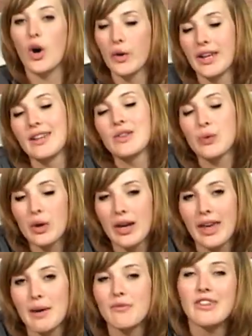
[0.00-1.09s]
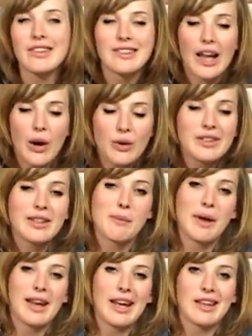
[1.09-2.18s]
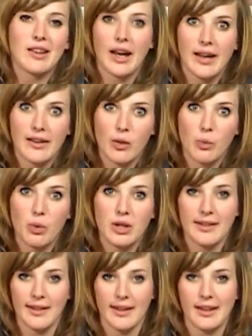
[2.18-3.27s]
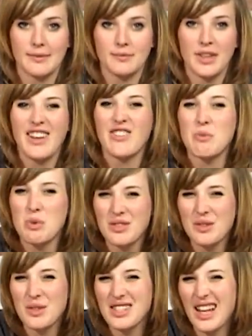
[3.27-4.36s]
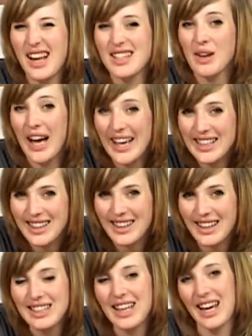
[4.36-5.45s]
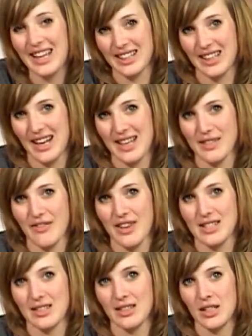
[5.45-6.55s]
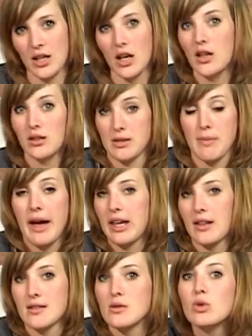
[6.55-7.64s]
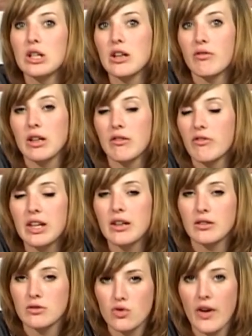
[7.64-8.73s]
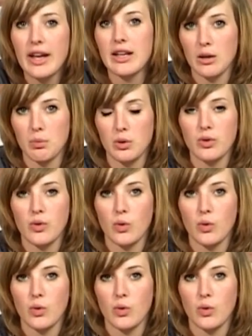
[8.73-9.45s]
Okay, zugegeben, wir sind auch nicht immer nett, gerade zu Politikern. Wir müssten uns da also eigentlich an die eigene Nase fassen. Äh, das mache ich jetzt nur nicht wegen Viren, Schweinegrippe und